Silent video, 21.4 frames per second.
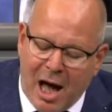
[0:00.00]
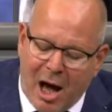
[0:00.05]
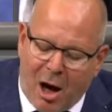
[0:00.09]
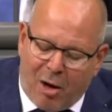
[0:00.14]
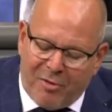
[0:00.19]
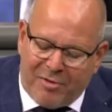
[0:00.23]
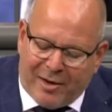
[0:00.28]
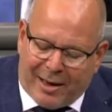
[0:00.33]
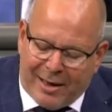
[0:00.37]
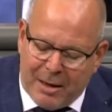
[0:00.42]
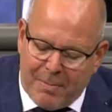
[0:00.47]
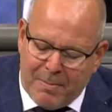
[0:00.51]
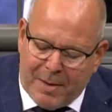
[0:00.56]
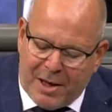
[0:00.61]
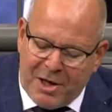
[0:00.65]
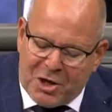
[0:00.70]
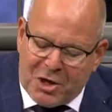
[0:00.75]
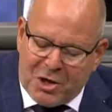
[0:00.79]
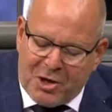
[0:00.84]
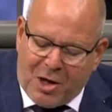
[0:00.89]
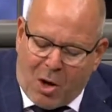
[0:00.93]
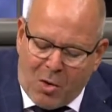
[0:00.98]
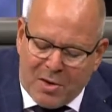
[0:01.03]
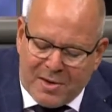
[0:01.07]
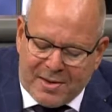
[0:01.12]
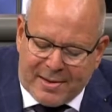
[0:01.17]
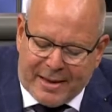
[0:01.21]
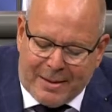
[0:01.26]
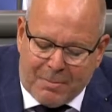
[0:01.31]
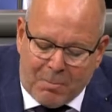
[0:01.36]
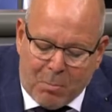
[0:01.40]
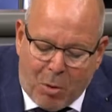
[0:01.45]
auf alle Menschen
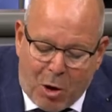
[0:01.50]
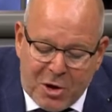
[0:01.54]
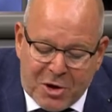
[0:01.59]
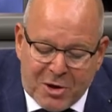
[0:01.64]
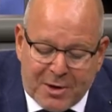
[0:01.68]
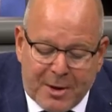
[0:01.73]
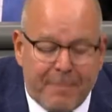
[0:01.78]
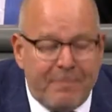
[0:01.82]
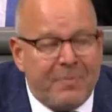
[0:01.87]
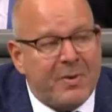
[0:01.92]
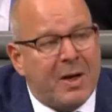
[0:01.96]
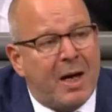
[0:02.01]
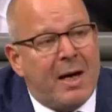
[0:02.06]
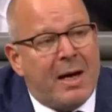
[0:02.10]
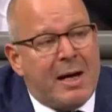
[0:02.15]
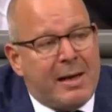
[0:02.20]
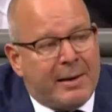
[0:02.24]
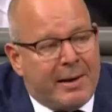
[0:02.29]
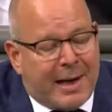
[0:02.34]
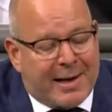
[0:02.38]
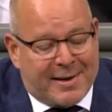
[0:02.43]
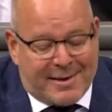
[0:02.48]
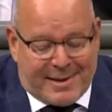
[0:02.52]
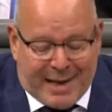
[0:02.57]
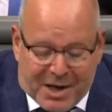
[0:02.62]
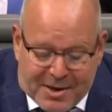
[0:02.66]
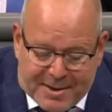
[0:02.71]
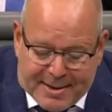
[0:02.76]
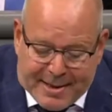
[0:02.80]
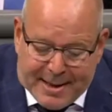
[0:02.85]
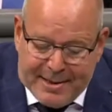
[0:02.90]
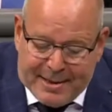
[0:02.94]
ausdehnen möchte, die das
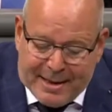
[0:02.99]
16.